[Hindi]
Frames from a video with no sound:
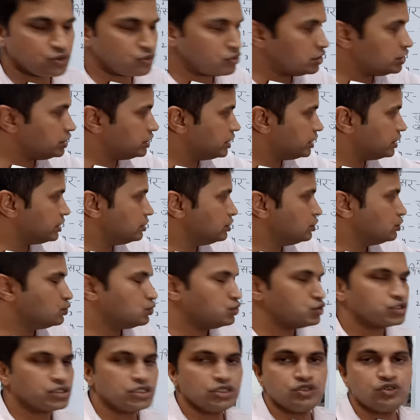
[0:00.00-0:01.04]
तो नहीं है
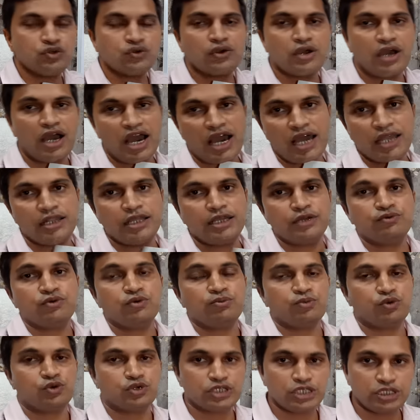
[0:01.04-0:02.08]
उसकी जो खाल है वो
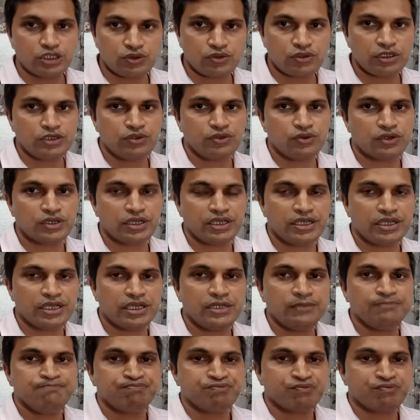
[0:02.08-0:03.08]
मोटी तो नहीं हो गई है